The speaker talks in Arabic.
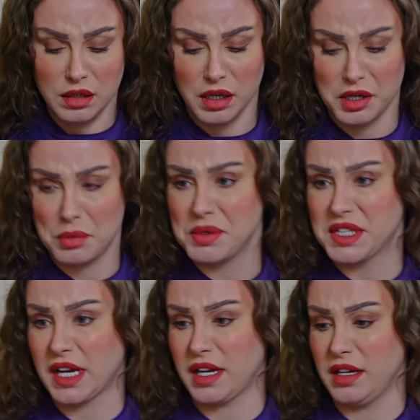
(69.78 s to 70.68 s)
يا ربي
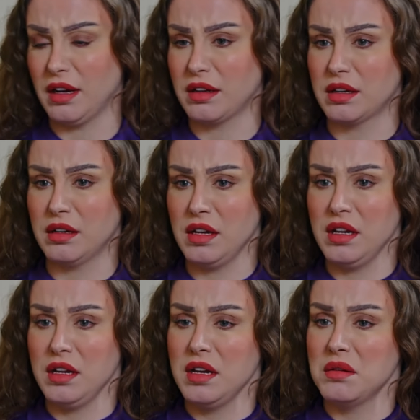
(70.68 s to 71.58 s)
دخيلك
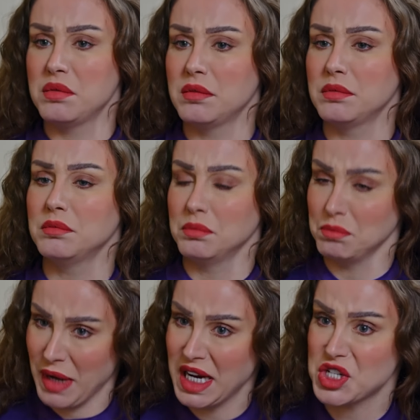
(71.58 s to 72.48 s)

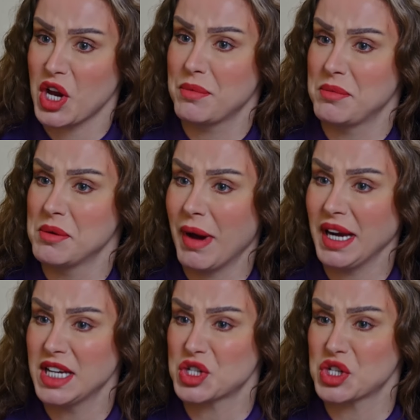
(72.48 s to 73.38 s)
معلش حبيبي
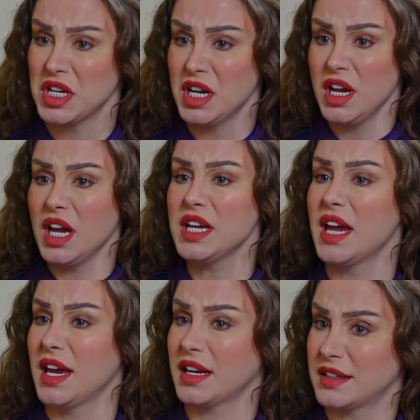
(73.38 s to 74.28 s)
معلش هي
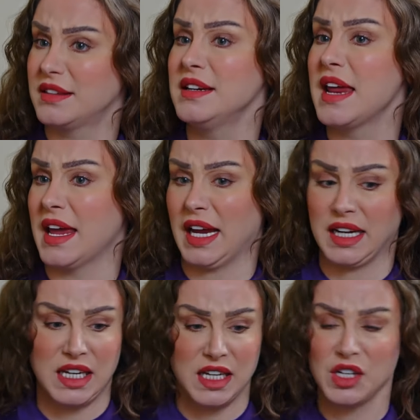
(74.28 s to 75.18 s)
هيك الدنيا
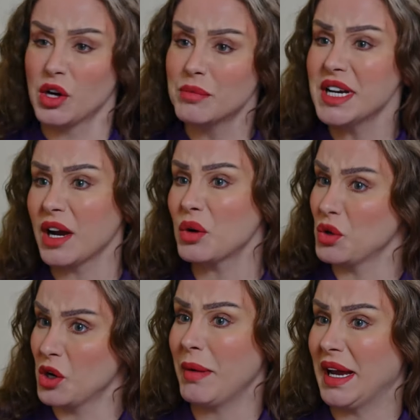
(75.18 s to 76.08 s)
يعني يوم إلك ويوم